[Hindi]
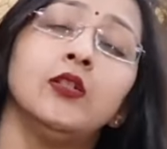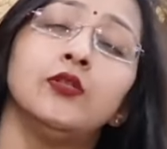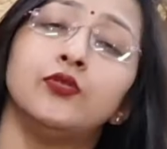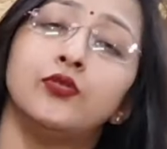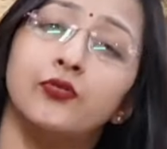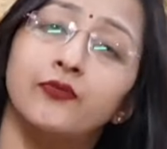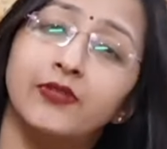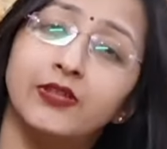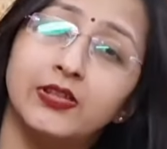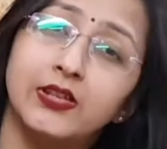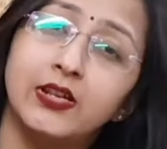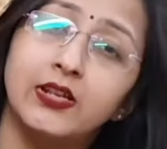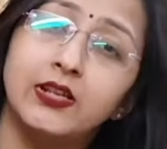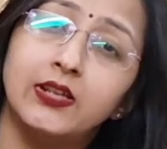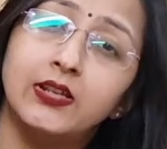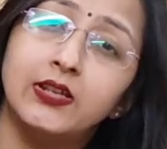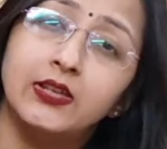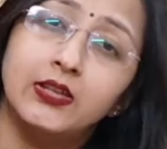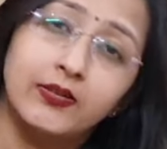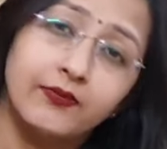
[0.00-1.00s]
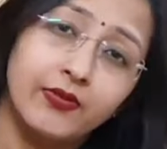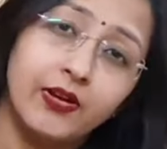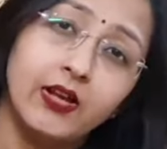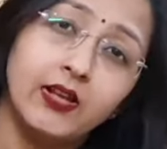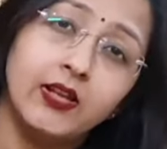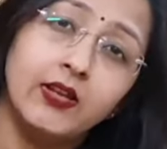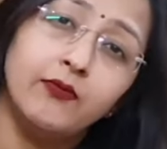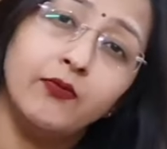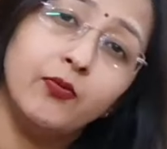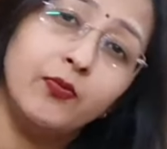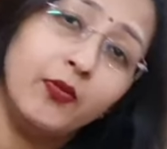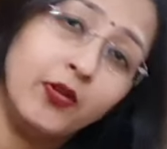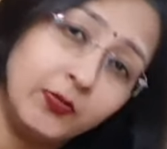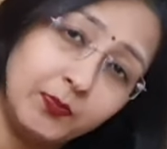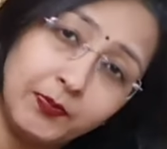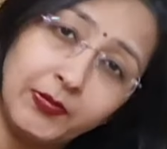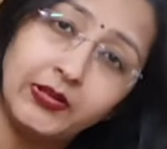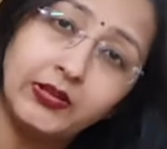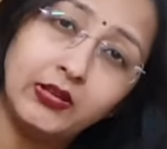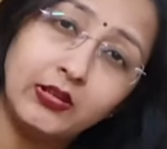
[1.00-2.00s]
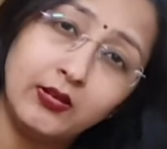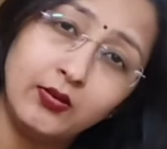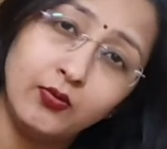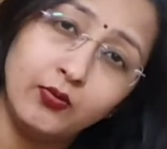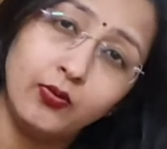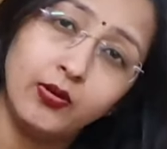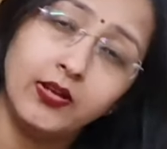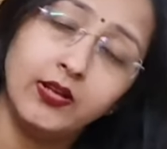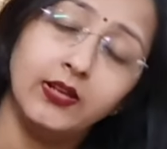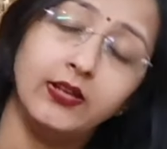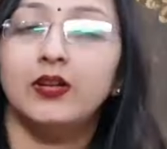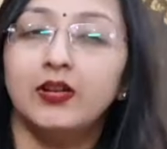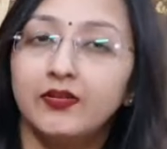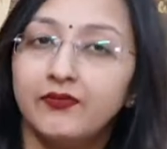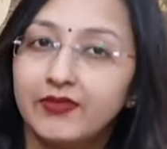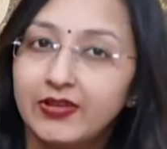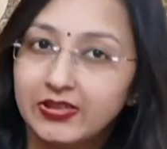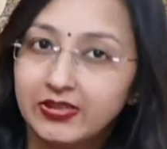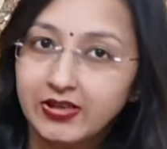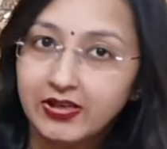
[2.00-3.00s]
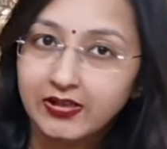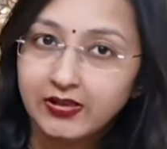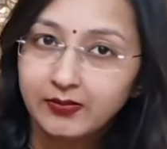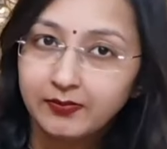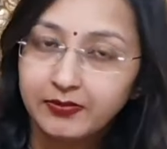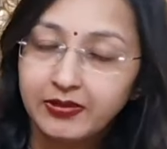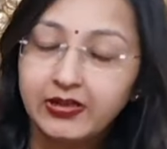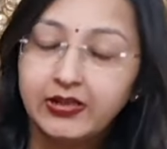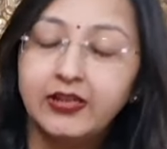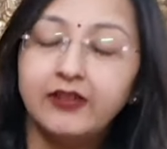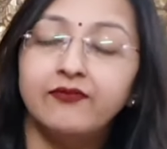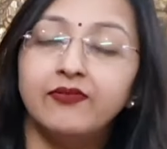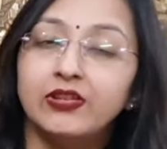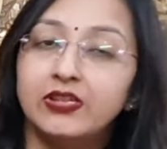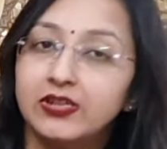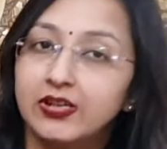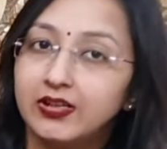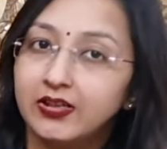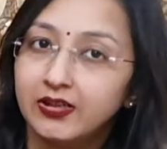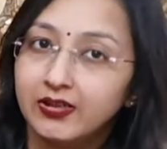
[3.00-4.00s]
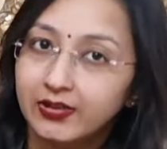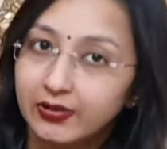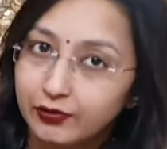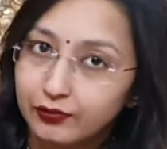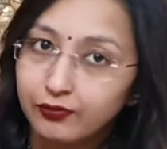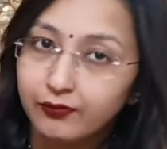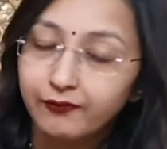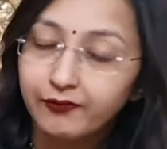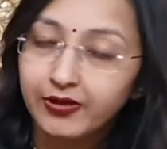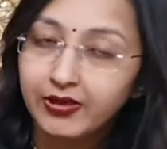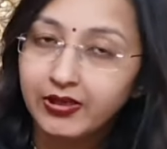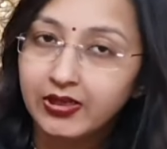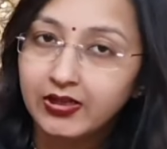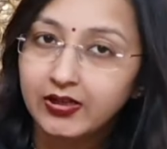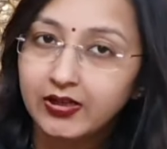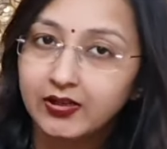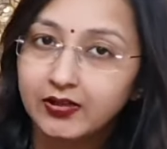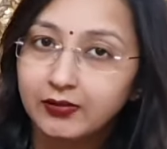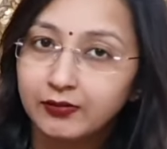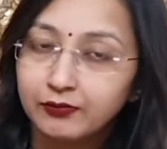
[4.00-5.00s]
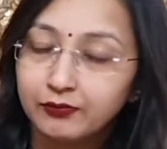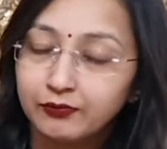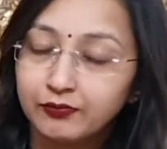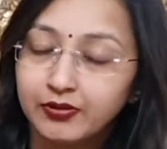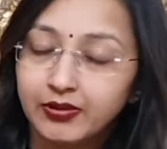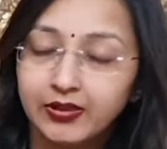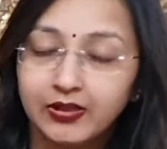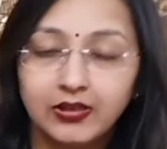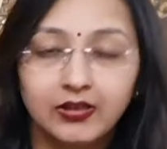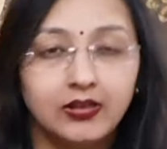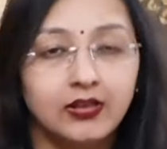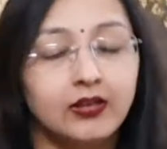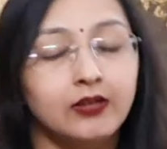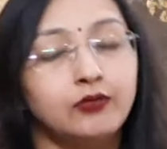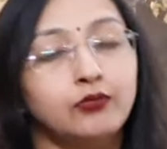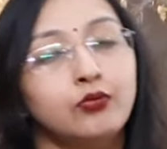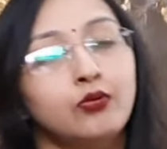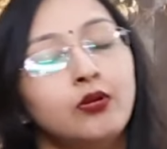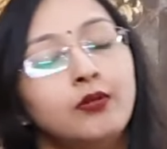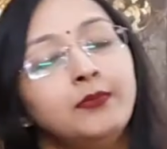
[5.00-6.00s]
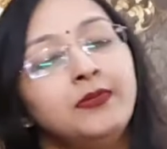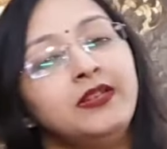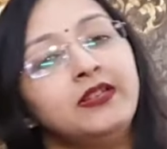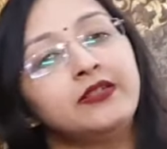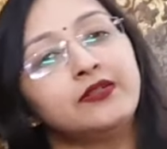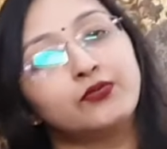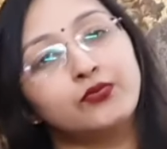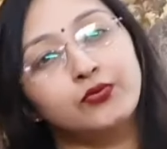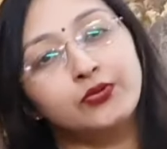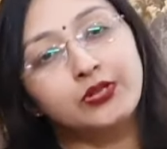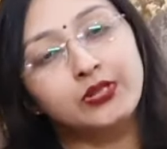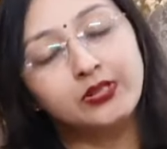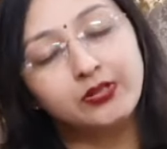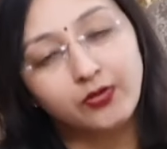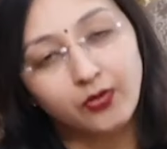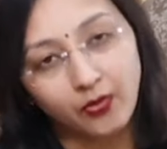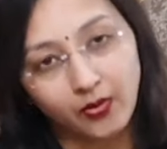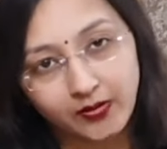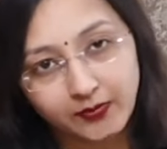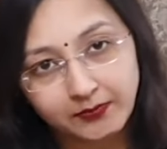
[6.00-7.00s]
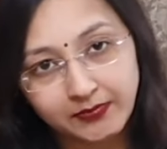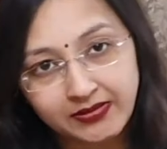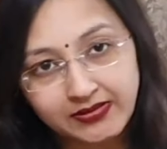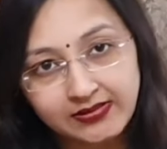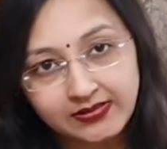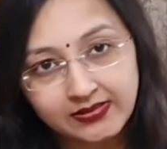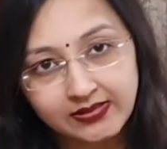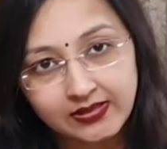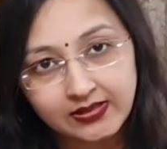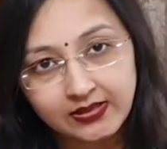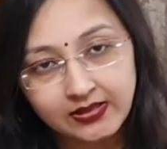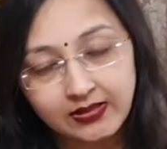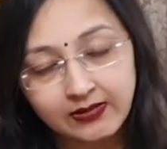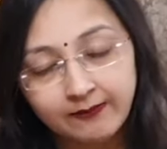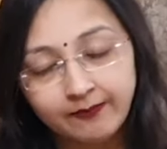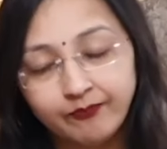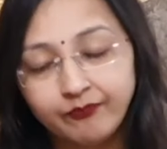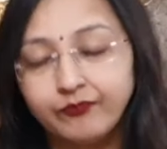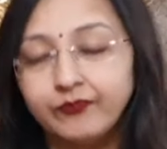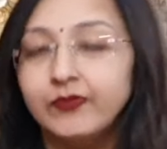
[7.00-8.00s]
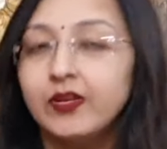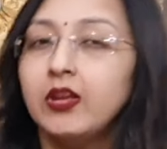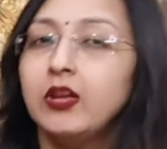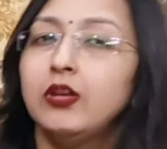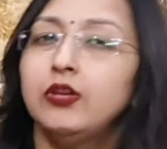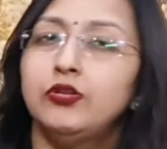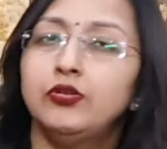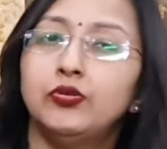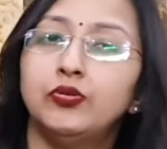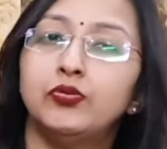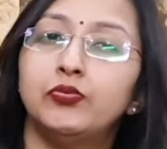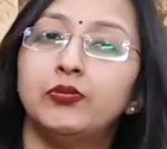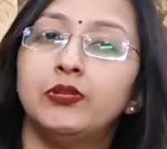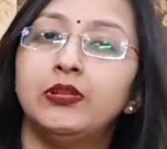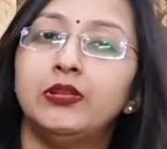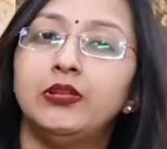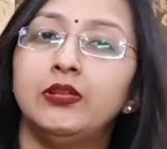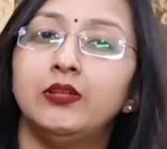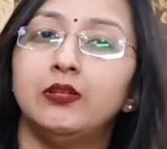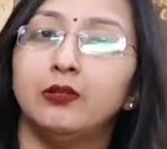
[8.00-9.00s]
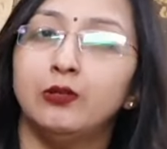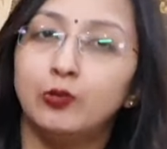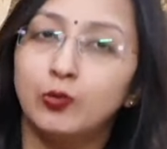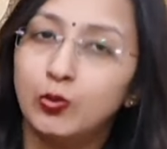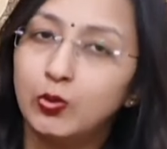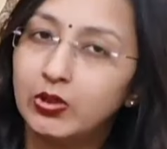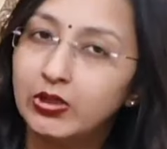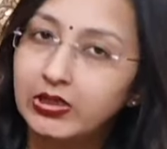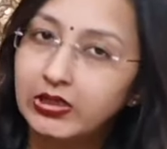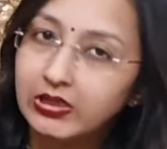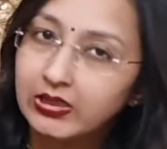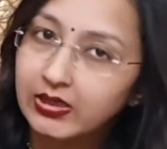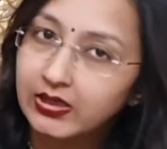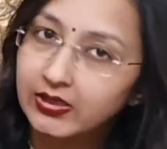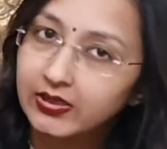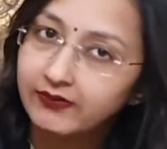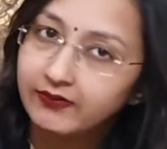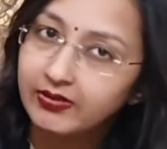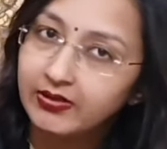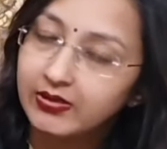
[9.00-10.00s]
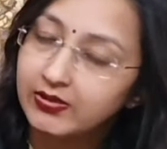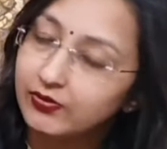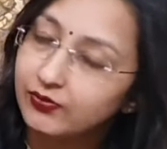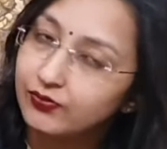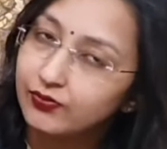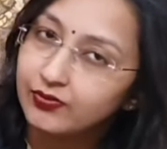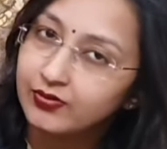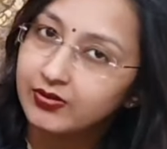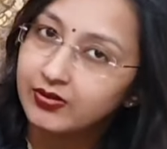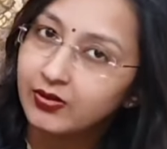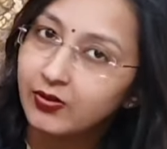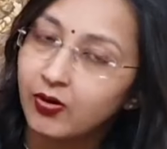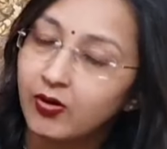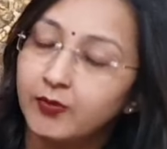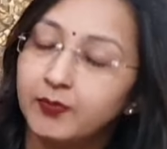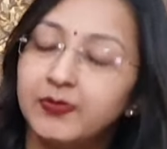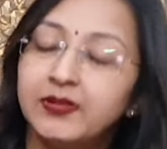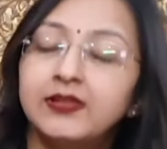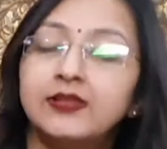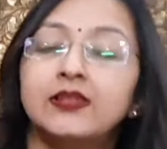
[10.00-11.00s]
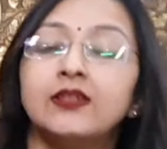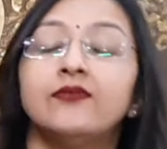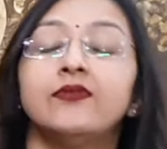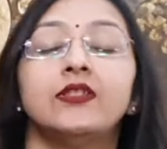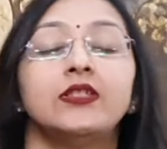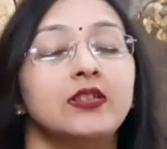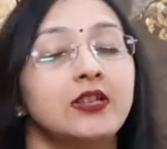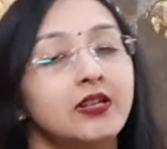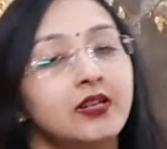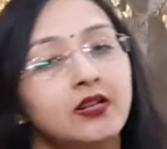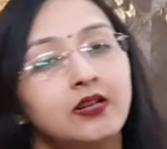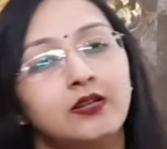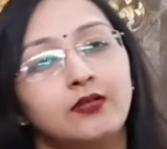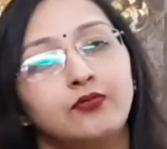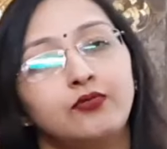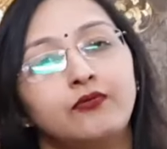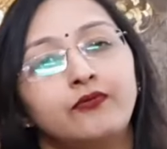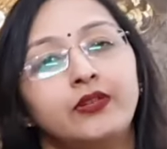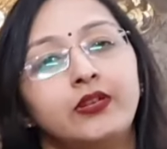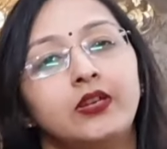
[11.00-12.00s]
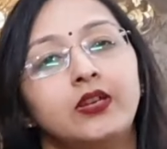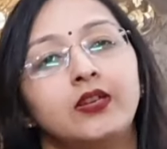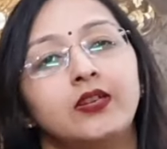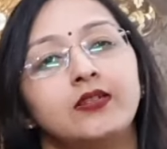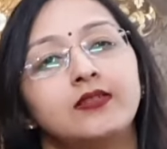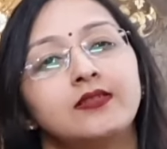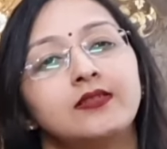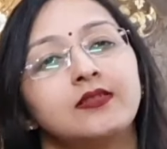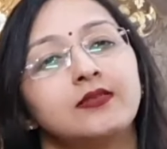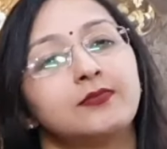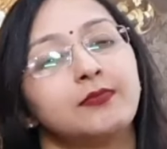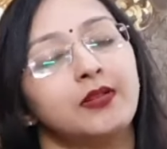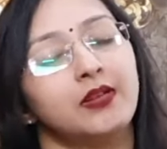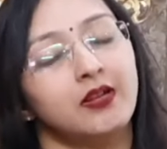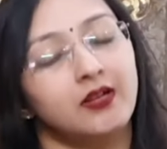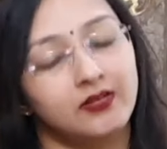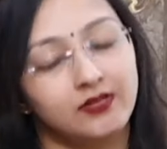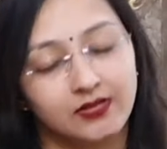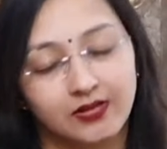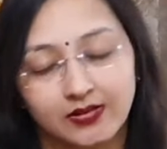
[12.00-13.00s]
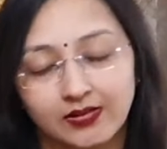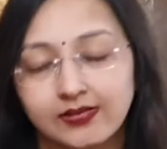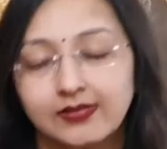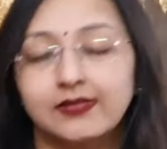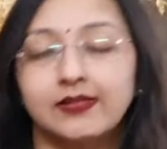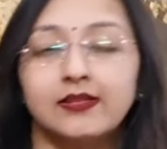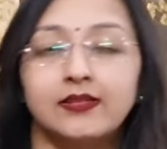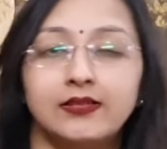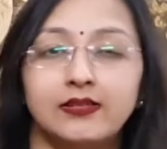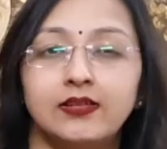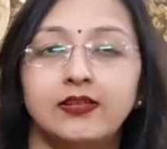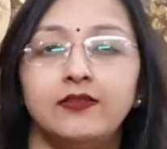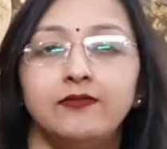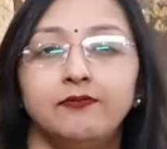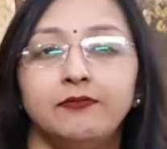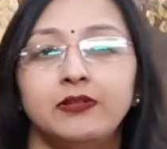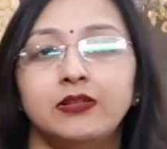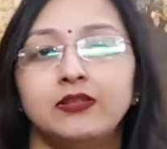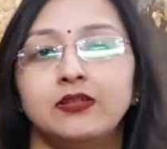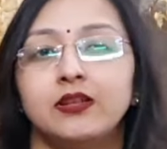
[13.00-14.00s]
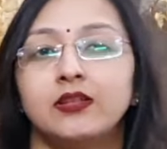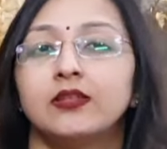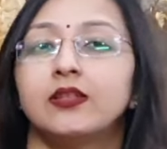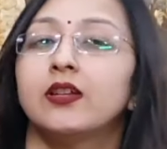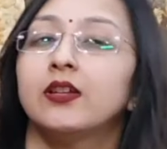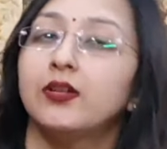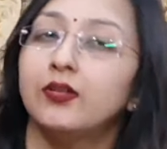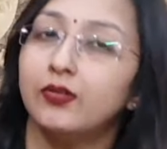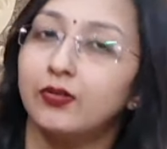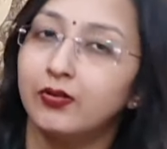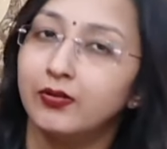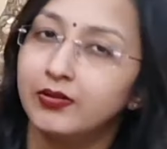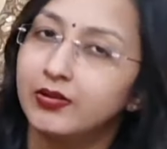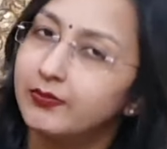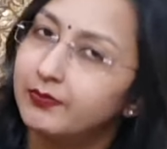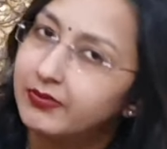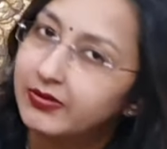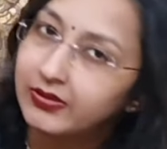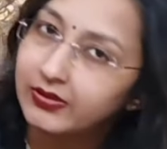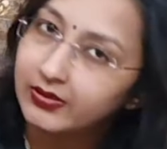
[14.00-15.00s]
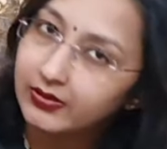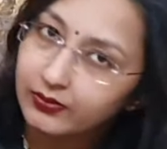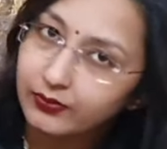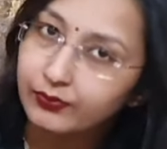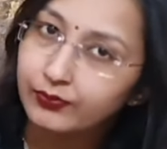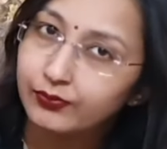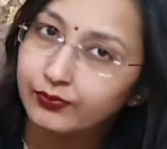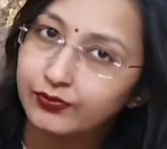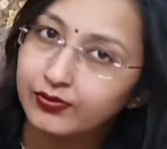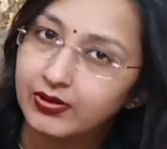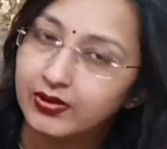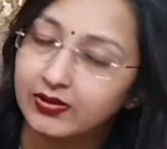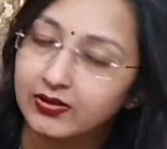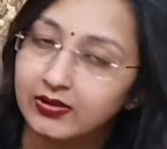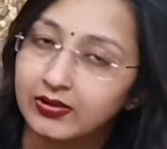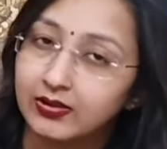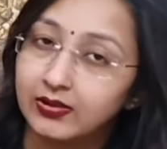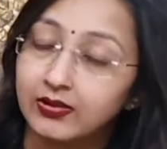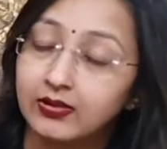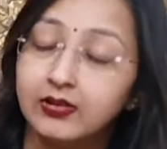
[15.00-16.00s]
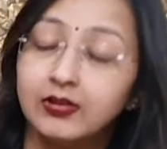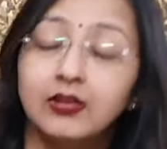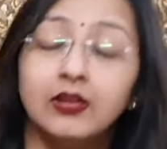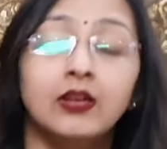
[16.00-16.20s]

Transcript: जो वेजैना की दीवार है वो बहुत पतली हो गई है अगर वेजैनल ब्लीडिंग वेजैनल एट्रोफी के कारण हो रही है तो हम ईस्ट्रोजन के ऑइंटमेंट्स देते हैं यूजुअली लोकली लगाने वाले ईस्ट्रोजन के ऑइंटमेंट से वेजैनल एट्रोफी के केसेस में अच्छा खासा रिलीफ मिल जाता है और ये ब्लीडिंग रुक जाती है